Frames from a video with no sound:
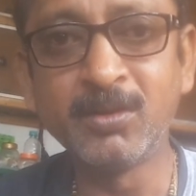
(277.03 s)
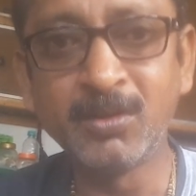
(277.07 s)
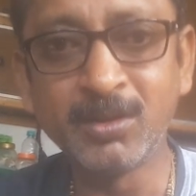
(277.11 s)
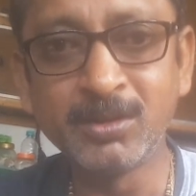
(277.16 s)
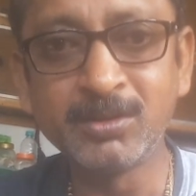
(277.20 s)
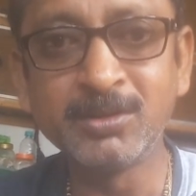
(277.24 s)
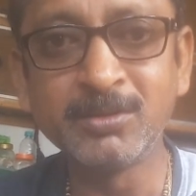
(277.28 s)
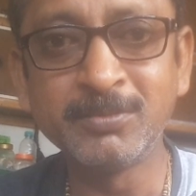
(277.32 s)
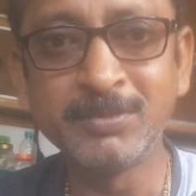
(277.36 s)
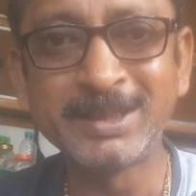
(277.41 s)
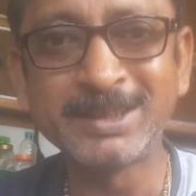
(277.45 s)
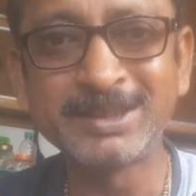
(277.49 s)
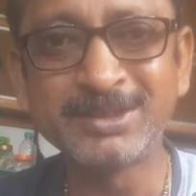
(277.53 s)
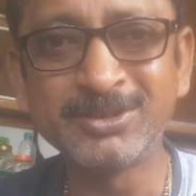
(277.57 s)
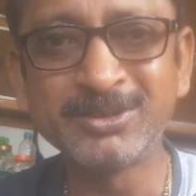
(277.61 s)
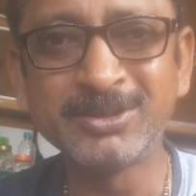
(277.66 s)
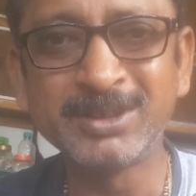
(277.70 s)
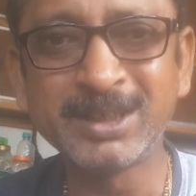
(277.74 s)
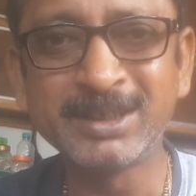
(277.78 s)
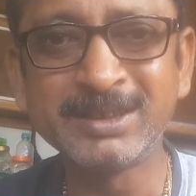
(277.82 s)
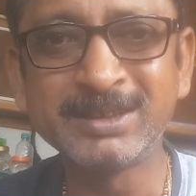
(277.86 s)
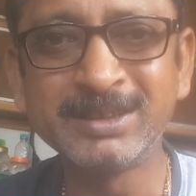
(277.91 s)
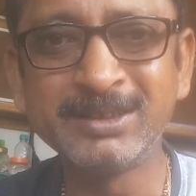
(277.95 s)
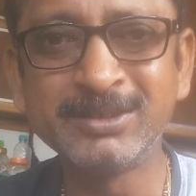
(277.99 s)
হয়তো ব্যস্ত
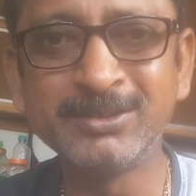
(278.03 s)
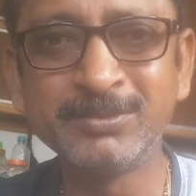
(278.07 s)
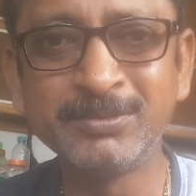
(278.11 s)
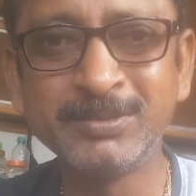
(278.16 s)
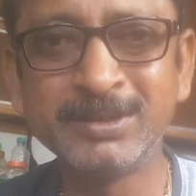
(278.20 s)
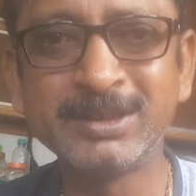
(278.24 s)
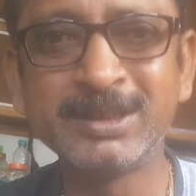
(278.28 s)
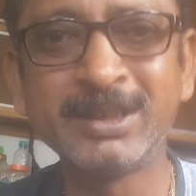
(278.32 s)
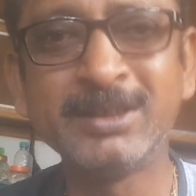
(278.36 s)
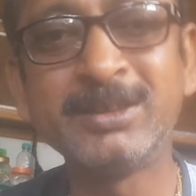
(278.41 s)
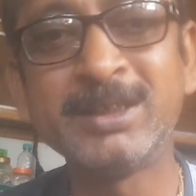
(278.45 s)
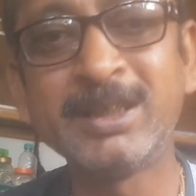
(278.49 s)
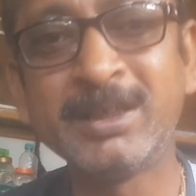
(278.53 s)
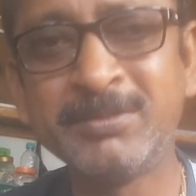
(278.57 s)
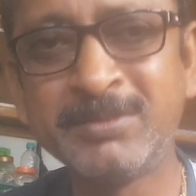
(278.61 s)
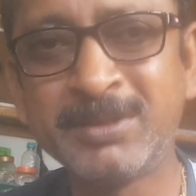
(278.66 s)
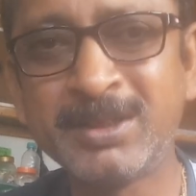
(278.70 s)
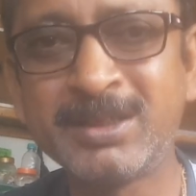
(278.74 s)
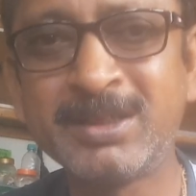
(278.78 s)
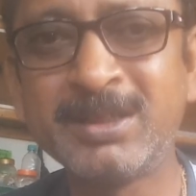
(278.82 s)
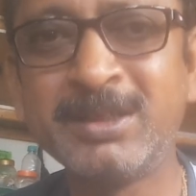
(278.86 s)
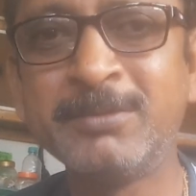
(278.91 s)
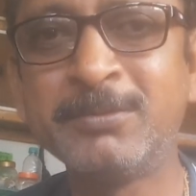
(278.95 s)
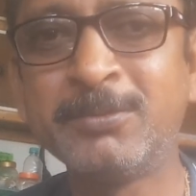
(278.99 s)
থাকছি তুমি সেই
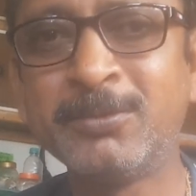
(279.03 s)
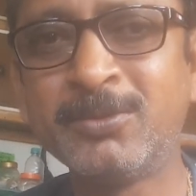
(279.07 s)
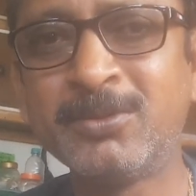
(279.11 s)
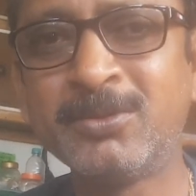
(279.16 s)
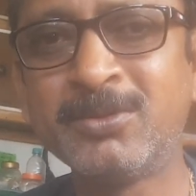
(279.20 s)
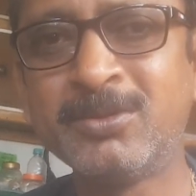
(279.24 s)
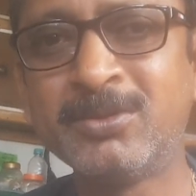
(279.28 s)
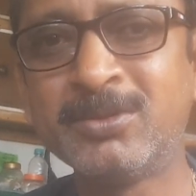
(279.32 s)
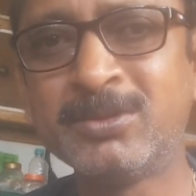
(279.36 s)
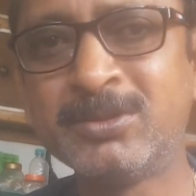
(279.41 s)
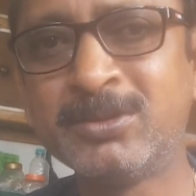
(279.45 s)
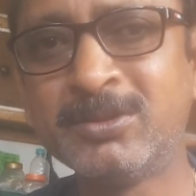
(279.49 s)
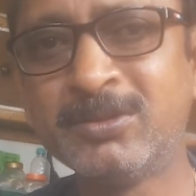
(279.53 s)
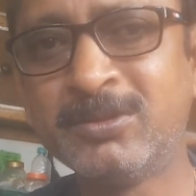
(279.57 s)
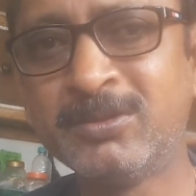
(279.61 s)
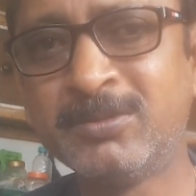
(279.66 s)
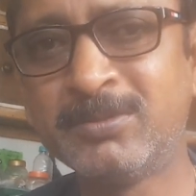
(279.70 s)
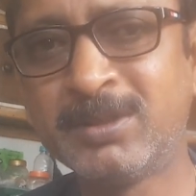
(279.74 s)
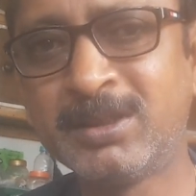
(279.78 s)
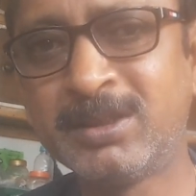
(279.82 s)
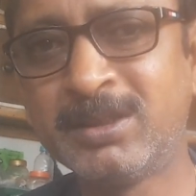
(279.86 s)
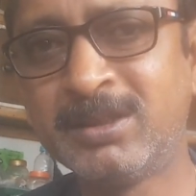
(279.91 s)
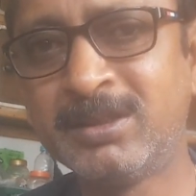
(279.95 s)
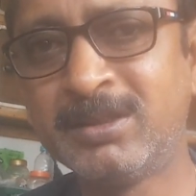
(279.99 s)
টাইমটাতেই ফোন করছো
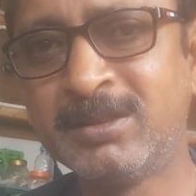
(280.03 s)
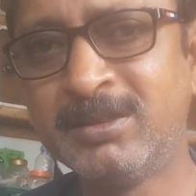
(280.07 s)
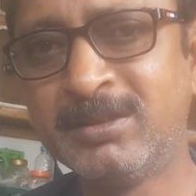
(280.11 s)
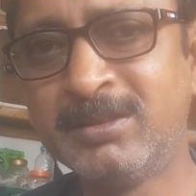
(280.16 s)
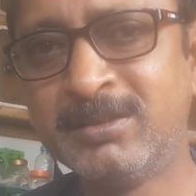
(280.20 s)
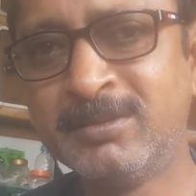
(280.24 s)
মানে